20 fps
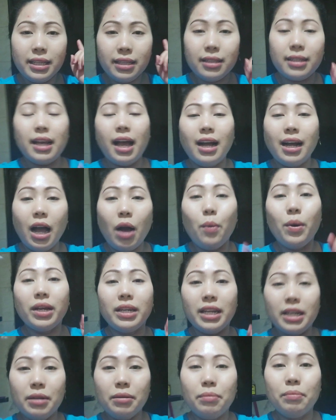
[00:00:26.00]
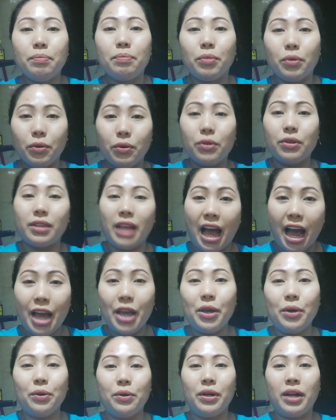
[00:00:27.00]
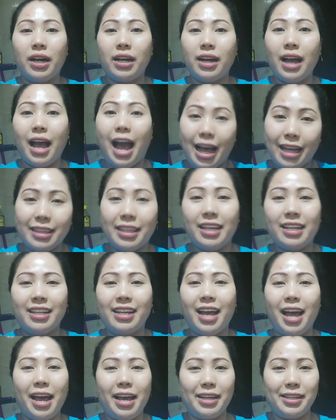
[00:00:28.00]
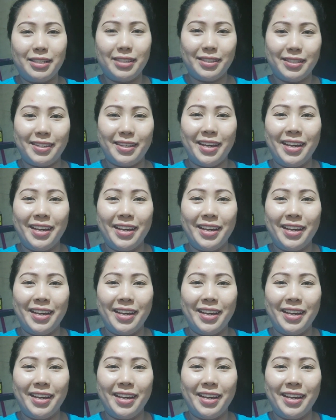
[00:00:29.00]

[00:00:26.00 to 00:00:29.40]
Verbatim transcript: So, gagawa din po tayo ng atin guys.